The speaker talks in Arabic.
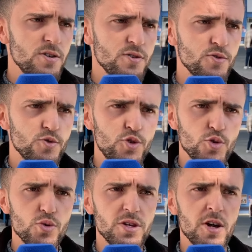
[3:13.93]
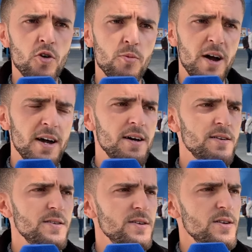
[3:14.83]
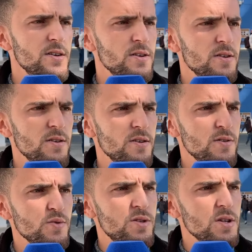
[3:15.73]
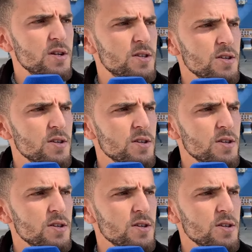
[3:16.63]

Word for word: الدستوريه ومع آه، الاستاذ